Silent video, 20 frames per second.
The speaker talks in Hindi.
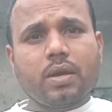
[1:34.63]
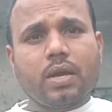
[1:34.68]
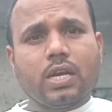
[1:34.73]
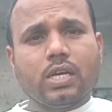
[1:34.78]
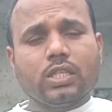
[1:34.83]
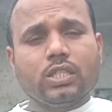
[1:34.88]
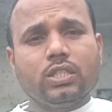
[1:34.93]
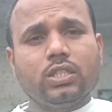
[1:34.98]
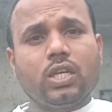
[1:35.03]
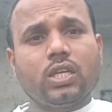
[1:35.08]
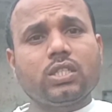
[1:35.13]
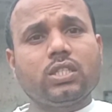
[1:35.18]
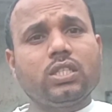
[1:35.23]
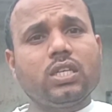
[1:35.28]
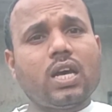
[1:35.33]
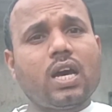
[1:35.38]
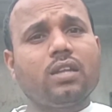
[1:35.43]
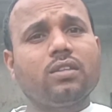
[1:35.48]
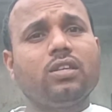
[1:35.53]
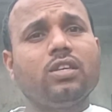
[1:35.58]
दस
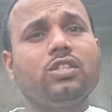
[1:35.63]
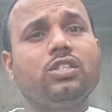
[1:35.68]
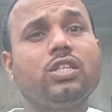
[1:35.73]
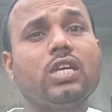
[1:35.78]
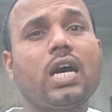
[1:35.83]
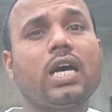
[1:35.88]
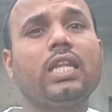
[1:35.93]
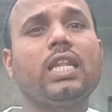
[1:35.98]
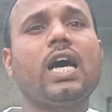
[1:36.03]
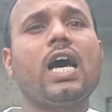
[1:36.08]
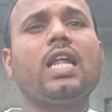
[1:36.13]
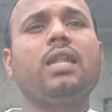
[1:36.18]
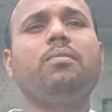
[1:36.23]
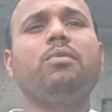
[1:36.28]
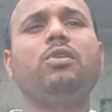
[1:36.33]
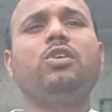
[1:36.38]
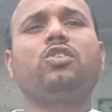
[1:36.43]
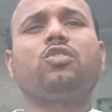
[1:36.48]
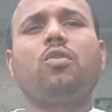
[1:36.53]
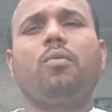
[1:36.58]
हज़ार से ज़्यादा आदमी
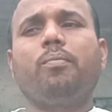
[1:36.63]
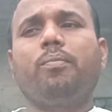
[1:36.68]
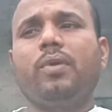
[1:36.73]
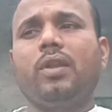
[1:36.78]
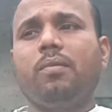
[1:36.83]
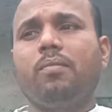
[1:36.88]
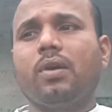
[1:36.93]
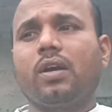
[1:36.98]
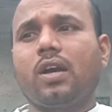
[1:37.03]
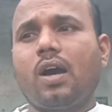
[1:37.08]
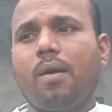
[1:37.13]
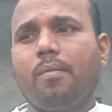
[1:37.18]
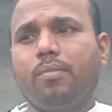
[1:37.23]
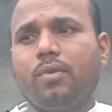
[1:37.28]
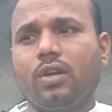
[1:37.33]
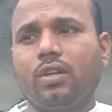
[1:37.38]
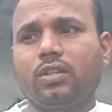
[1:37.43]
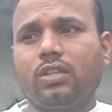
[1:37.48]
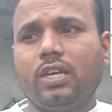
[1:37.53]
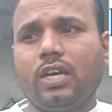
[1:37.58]
इस कंपनी में काम
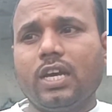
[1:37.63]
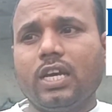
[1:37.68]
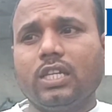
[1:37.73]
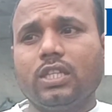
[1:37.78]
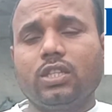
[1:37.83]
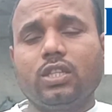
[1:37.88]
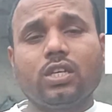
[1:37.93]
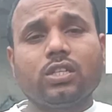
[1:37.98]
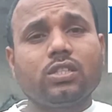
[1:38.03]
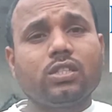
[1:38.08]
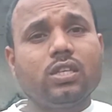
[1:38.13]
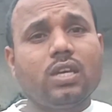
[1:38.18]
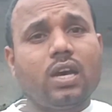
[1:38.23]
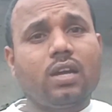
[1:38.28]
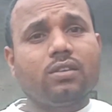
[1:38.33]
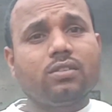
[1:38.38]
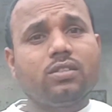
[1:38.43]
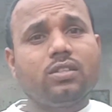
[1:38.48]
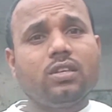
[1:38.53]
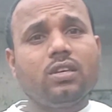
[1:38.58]
करते हैं दस हज़ार
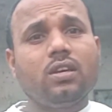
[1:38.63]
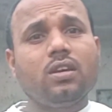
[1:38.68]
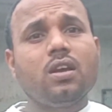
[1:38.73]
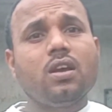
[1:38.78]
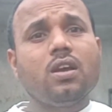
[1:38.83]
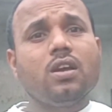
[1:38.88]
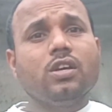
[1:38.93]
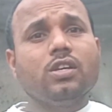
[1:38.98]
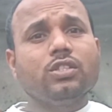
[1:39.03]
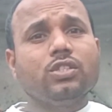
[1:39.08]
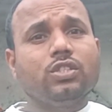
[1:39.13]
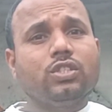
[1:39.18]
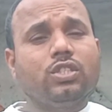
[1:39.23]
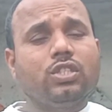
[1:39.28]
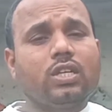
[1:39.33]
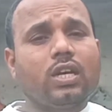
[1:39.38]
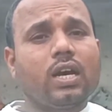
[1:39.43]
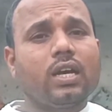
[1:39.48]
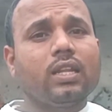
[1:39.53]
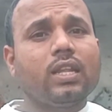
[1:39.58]
से
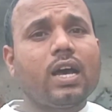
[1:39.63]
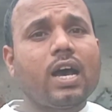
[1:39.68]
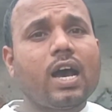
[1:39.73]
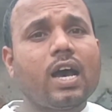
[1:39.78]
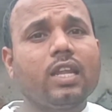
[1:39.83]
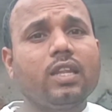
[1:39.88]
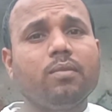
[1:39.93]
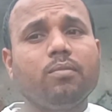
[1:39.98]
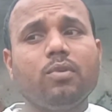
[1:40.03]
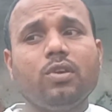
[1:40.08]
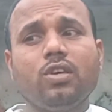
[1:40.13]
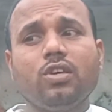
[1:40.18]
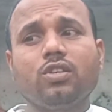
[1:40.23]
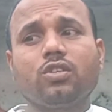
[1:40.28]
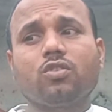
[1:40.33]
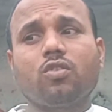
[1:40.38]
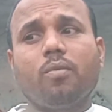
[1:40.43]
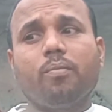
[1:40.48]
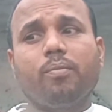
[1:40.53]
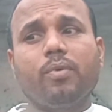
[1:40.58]
ज़्यादा आदमी इस
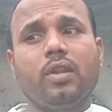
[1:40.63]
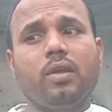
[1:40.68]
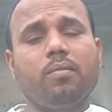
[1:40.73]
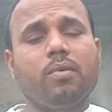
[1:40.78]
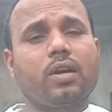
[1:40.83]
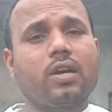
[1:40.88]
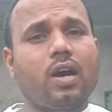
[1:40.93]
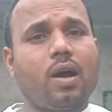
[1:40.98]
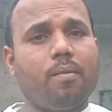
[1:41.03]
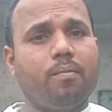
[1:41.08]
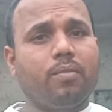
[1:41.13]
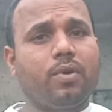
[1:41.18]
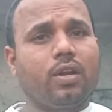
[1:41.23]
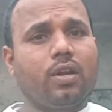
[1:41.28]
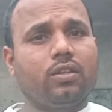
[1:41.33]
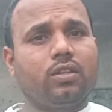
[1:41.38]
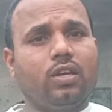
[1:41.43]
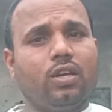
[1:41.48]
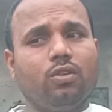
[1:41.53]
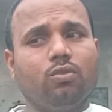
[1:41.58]
कंपनी में काम
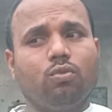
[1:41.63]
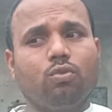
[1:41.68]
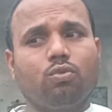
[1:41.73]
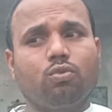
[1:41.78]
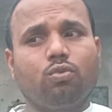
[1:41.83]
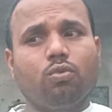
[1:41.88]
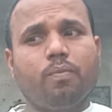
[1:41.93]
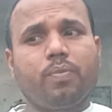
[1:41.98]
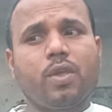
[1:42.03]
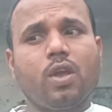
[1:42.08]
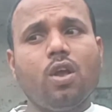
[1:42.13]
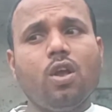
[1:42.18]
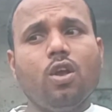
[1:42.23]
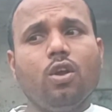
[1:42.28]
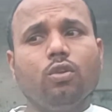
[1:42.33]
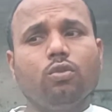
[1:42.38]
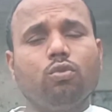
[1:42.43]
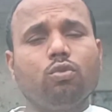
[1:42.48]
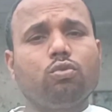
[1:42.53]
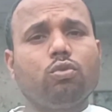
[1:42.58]
करते हैं दोस्तों
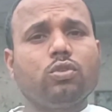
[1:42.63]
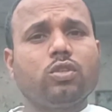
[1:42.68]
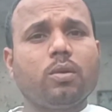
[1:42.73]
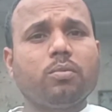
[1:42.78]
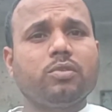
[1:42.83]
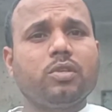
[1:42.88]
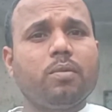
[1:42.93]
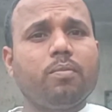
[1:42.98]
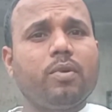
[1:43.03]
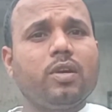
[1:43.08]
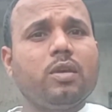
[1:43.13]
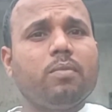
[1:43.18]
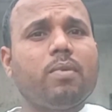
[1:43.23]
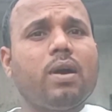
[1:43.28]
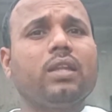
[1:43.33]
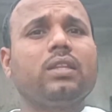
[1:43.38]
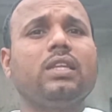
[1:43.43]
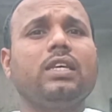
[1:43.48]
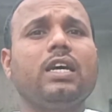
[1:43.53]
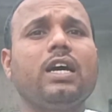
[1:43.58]
दोस्तों सबसे बड़ी
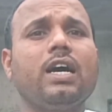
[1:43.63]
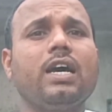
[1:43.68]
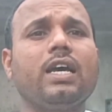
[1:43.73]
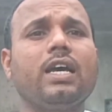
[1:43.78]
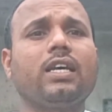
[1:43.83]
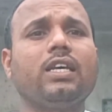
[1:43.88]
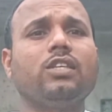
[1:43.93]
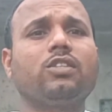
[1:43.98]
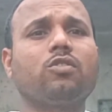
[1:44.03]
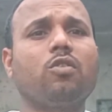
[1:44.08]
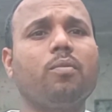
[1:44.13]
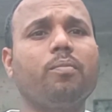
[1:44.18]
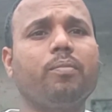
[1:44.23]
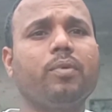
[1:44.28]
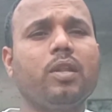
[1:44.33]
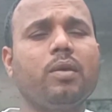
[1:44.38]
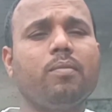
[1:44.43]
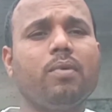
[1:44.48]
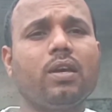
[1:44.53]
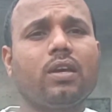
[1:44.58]
बात यह है कि इस कंपनी
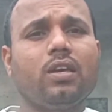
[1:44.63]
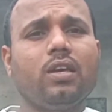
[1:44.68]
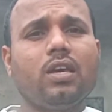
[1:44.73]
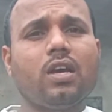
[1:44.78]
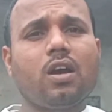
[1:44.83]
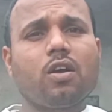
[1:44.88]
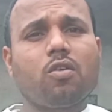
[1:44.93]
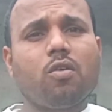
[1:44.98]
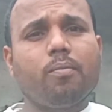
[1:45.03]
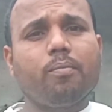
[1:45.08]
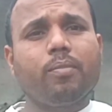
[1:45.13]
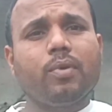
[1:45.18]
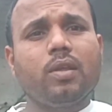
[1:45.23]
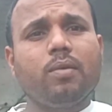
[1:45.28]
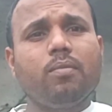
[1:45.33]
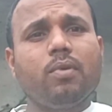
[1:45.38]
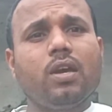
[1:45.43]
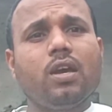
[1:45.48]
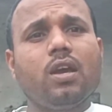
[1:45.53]
में कि यह कंपनी में